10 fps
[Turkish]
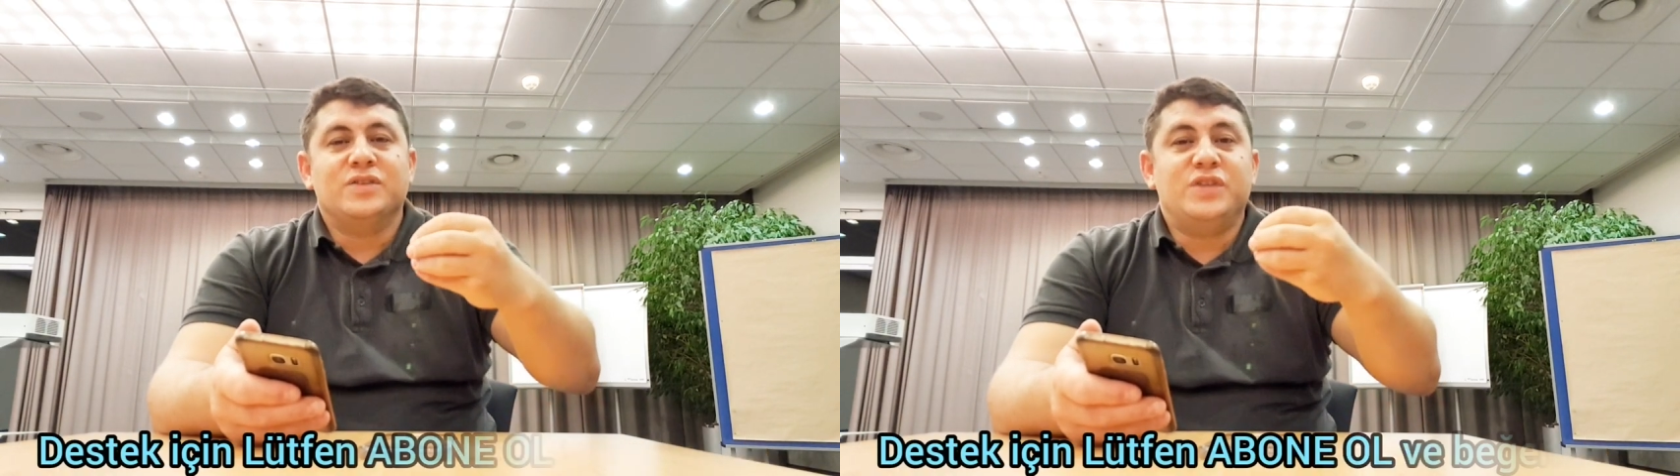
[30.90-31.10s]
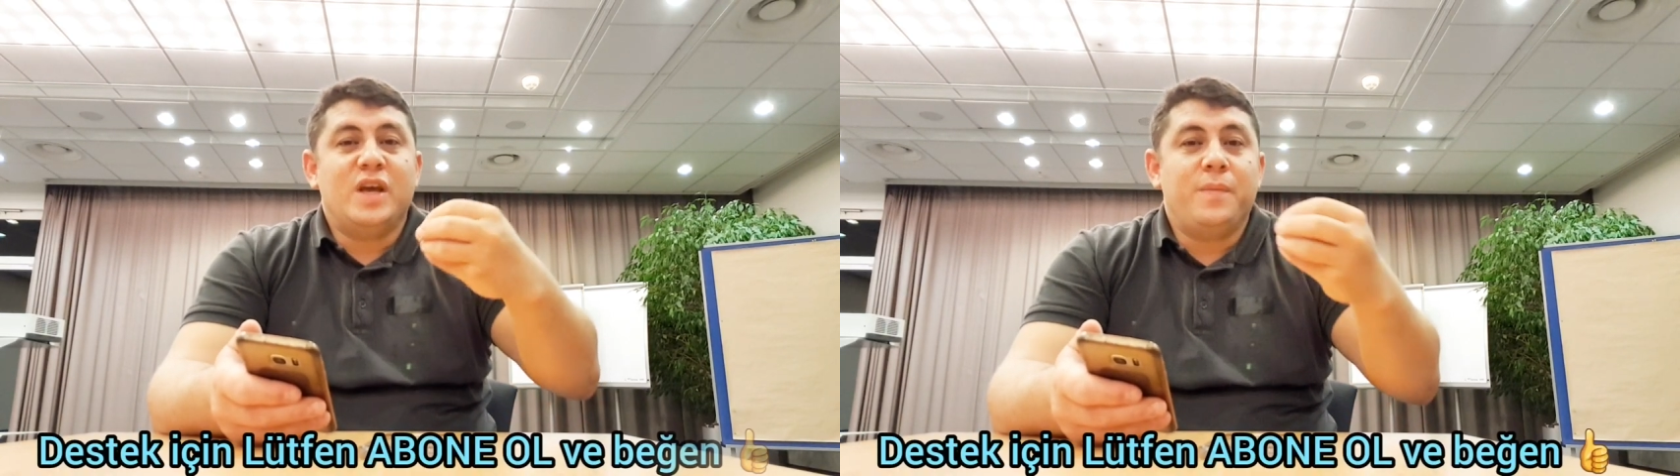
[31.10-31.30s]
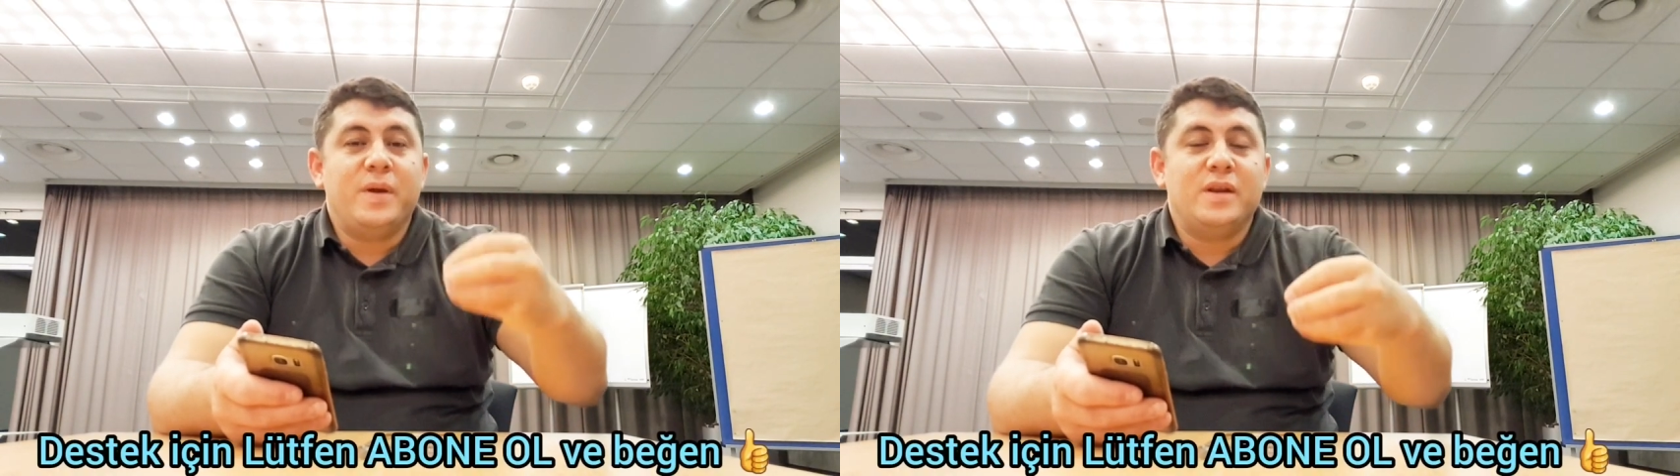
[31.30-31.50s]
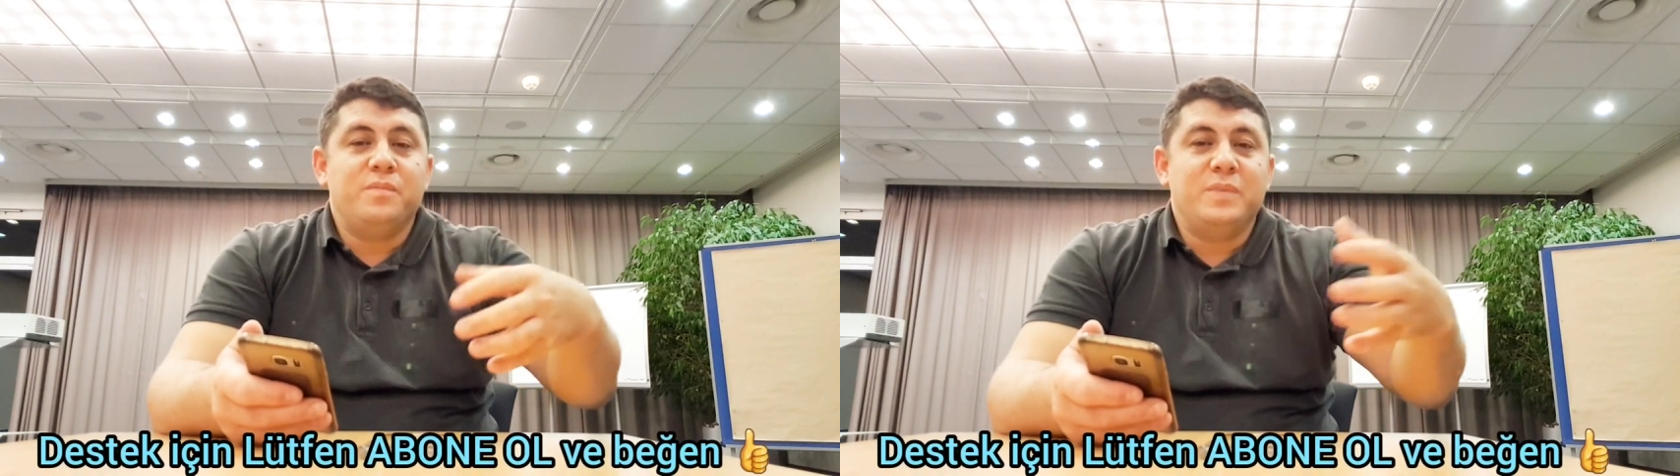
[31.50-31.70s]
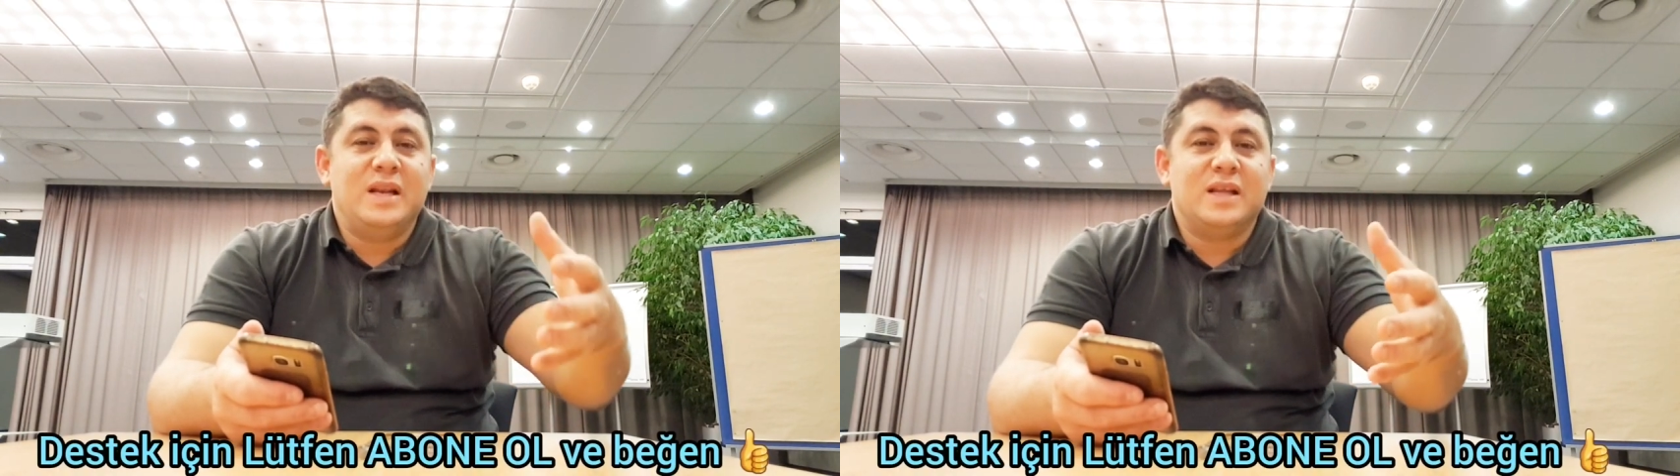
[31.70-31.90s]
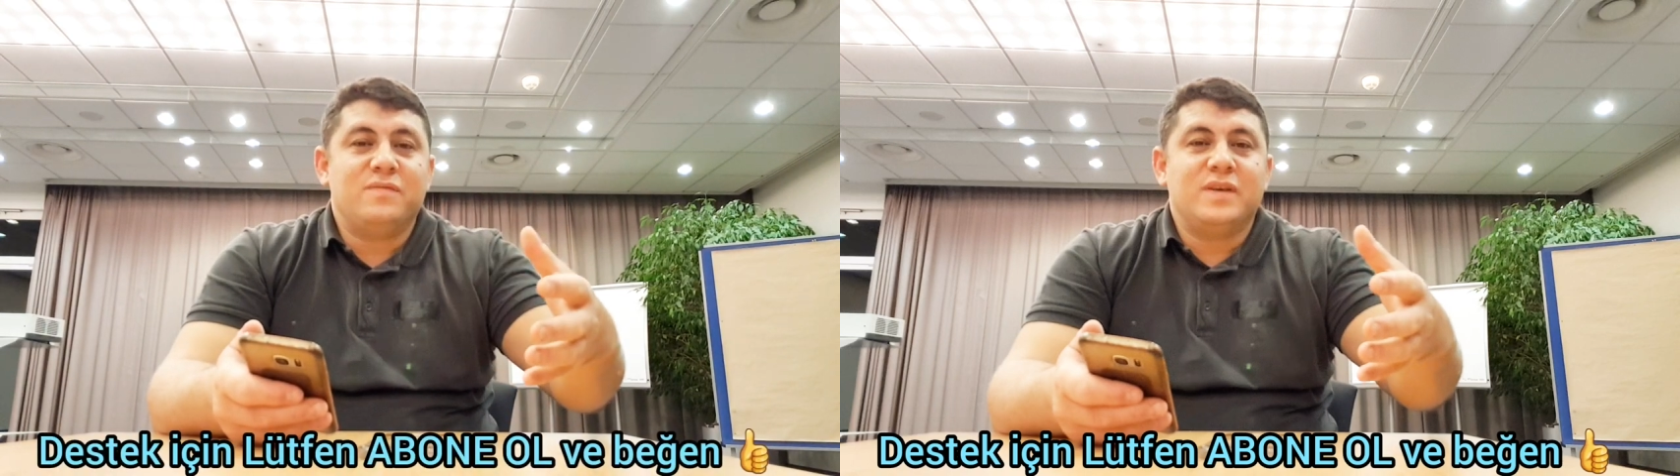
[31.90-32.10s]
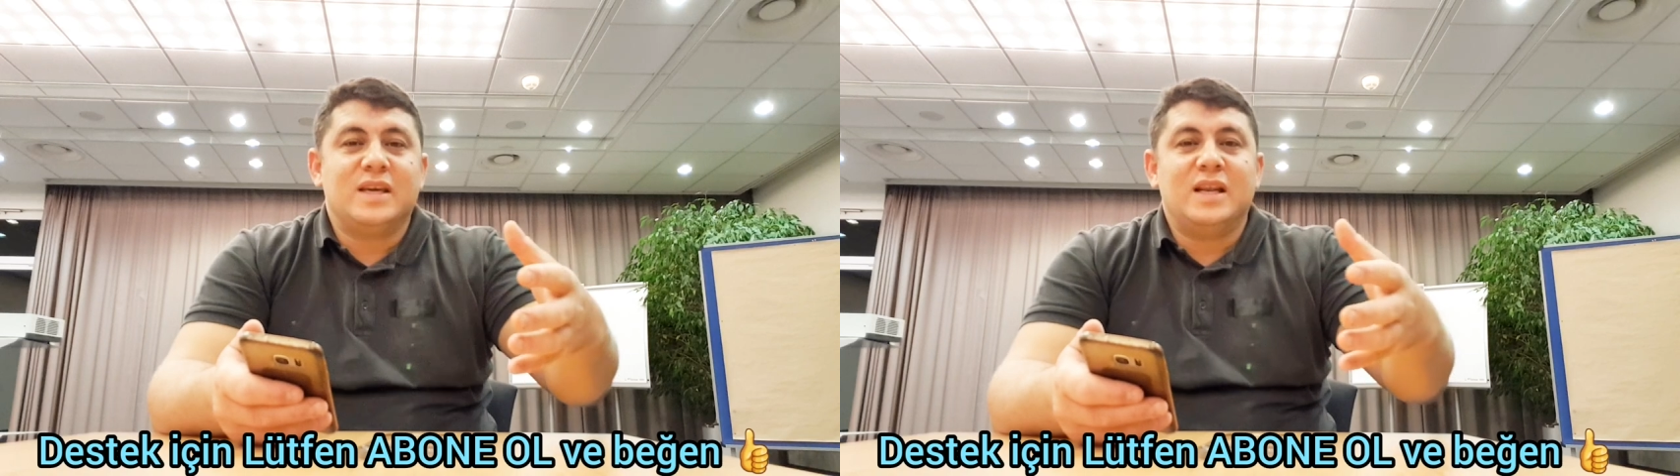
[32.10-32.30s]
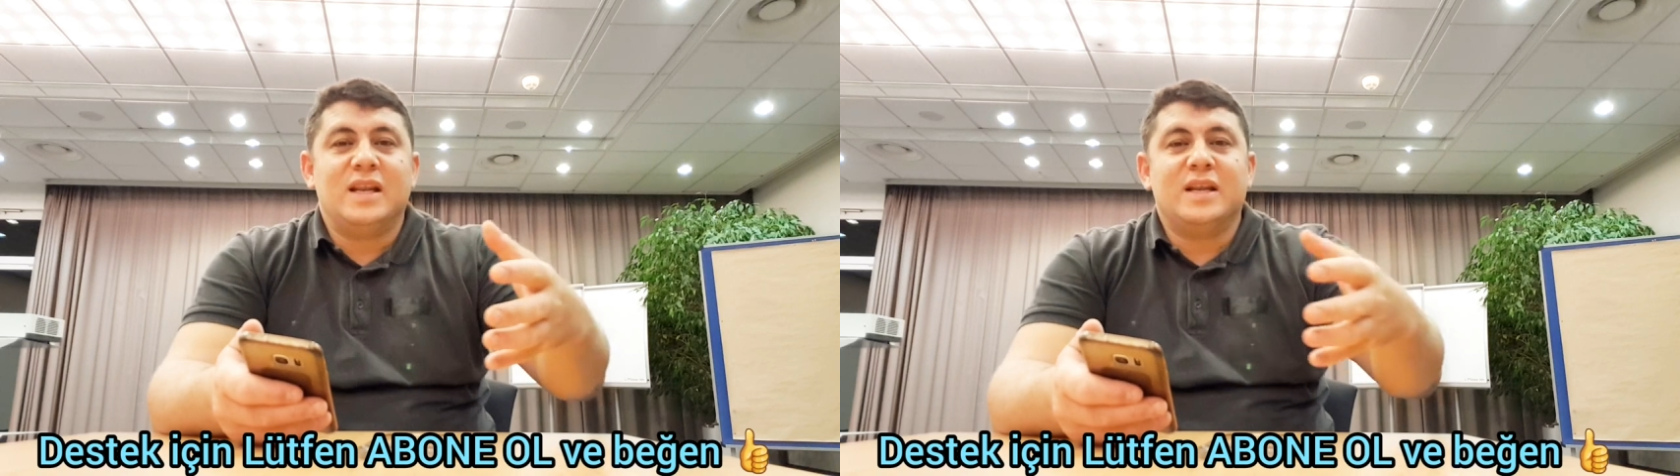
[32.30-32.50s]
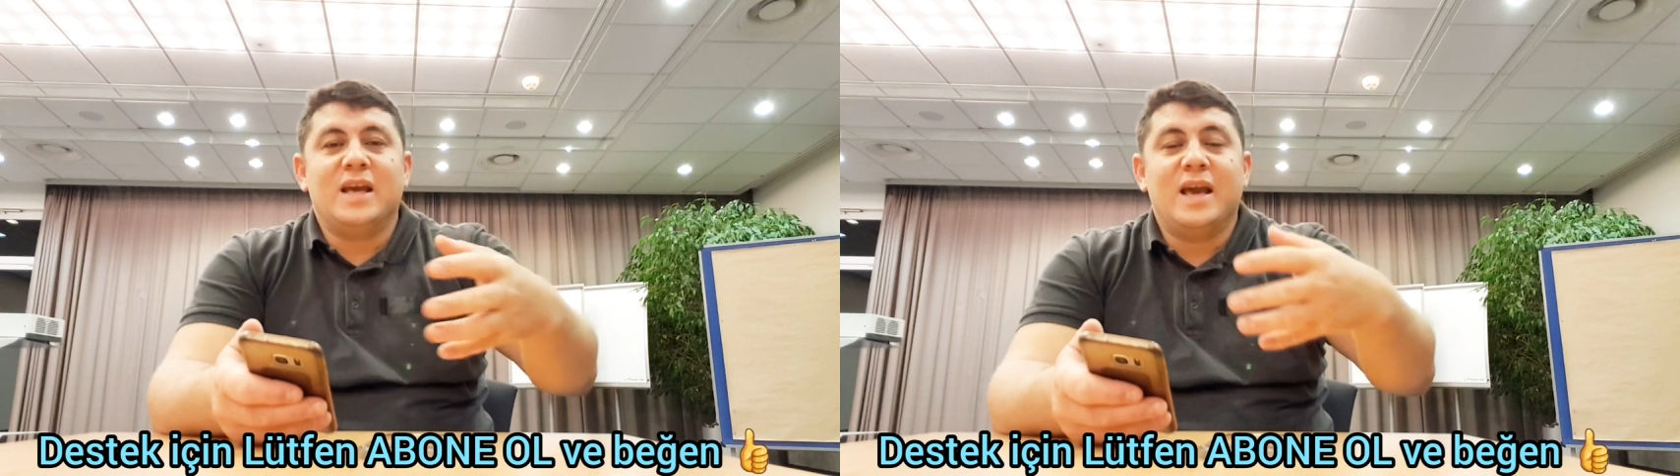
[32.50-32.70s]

CHP'nin milletvekilleri,